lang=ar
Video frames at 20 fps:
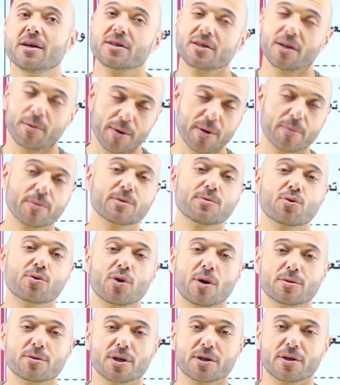طب انا بدي اجيب لكم
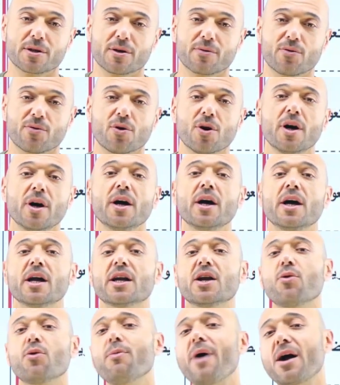عشان تعرفوا
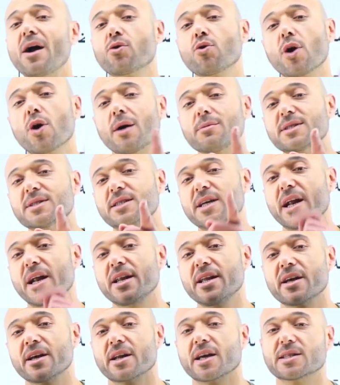لو معكم خمس دنانير